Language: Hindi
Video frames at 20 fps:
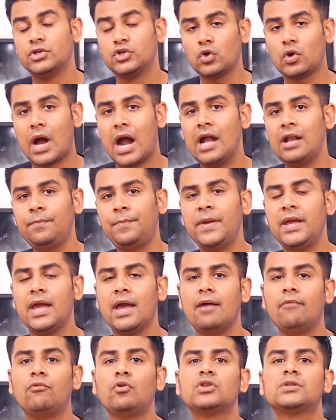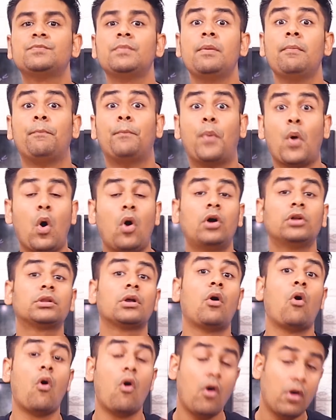जो कार्ड पी है वो इसमें
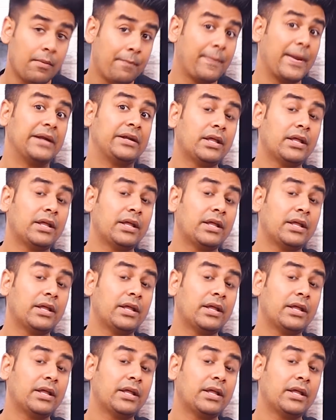बहुत और